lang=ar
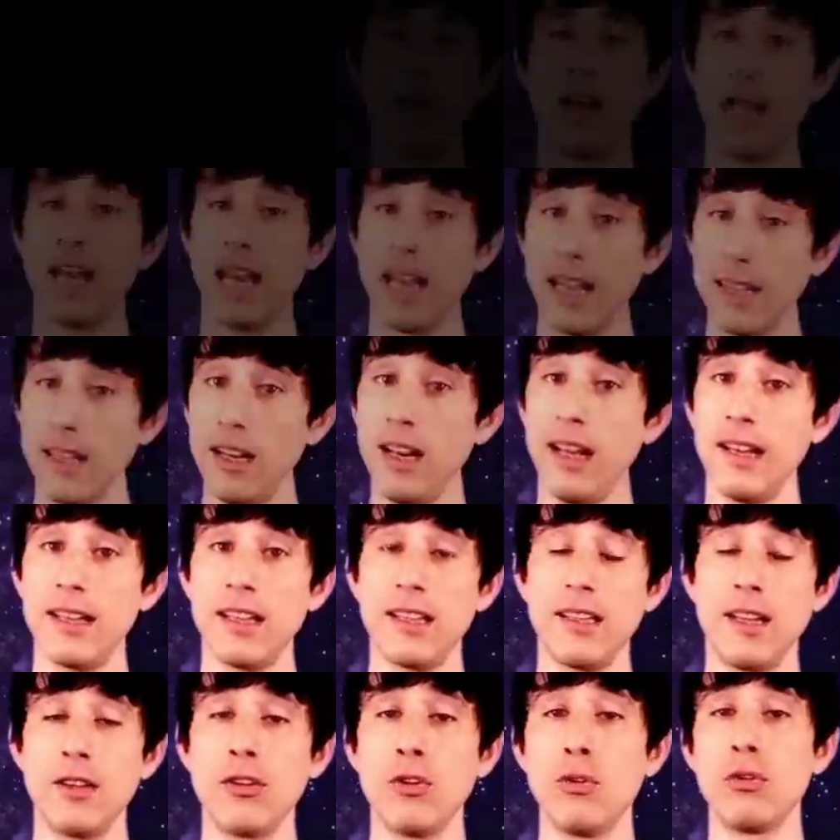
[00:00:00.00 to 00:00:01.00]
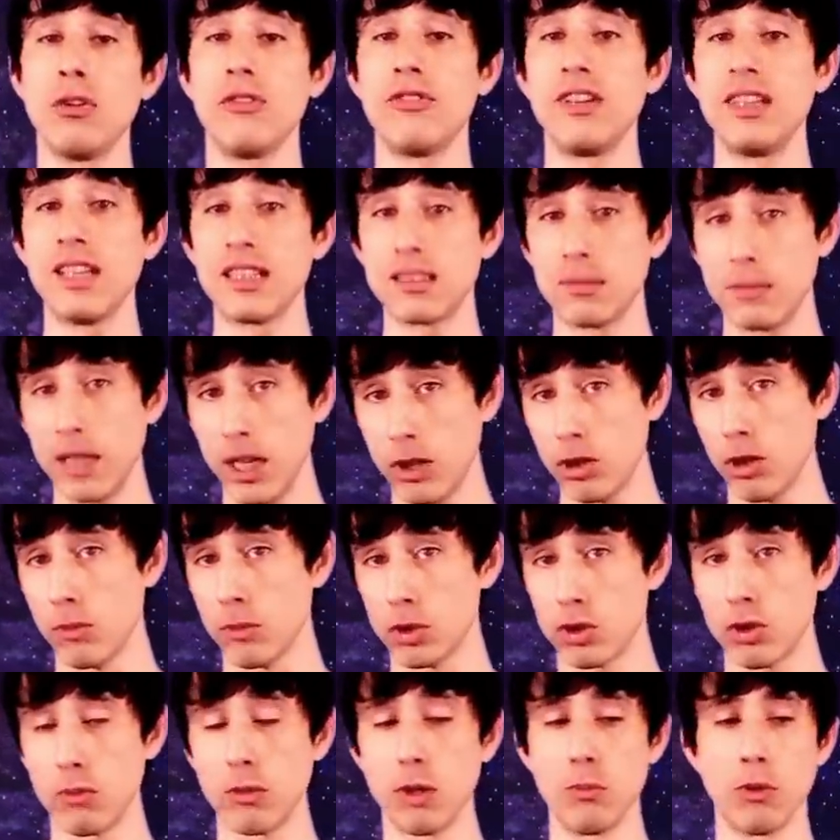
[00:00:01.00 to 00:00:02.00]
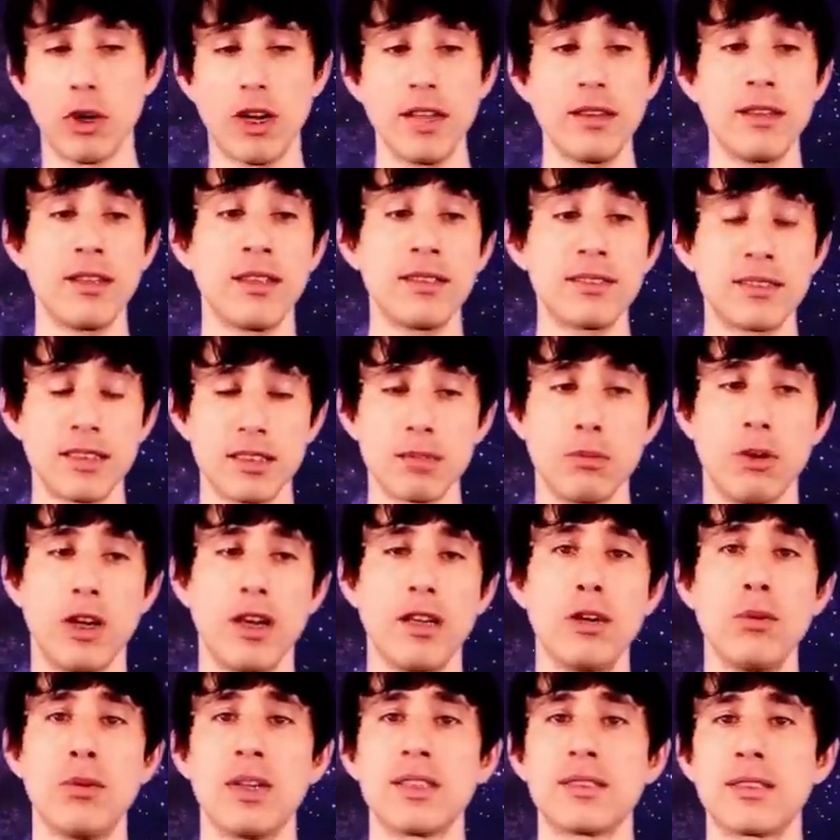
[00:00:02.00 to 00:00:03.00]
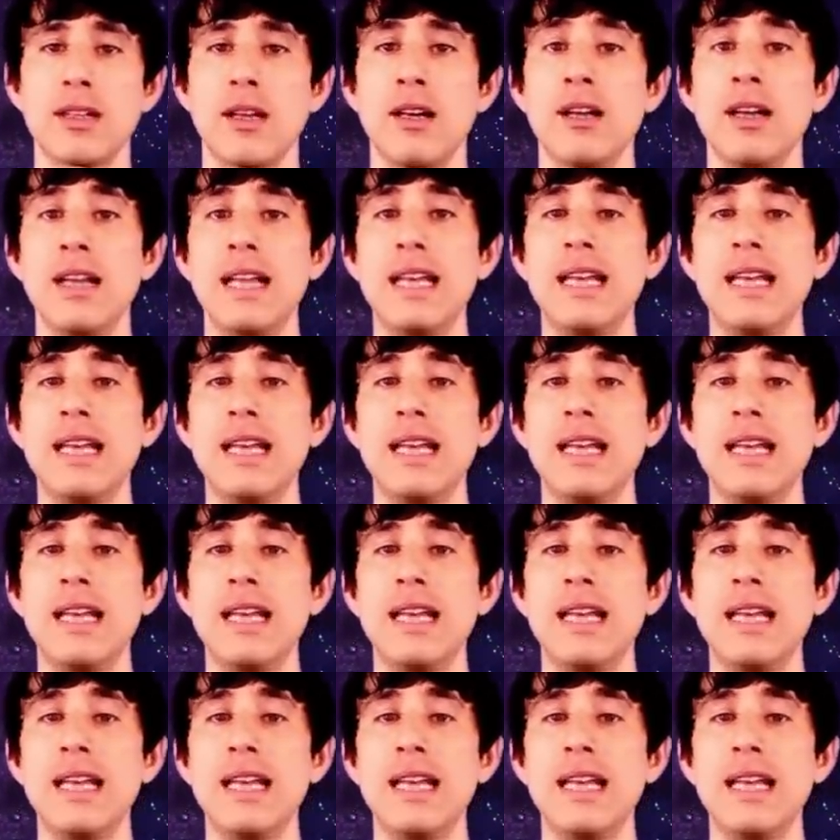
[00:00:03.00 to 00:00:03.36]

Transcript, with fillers: هلا هذا اللي حكيت عنه انه في ناس بياخذوا المشروب المقدس اسمه الايواسكا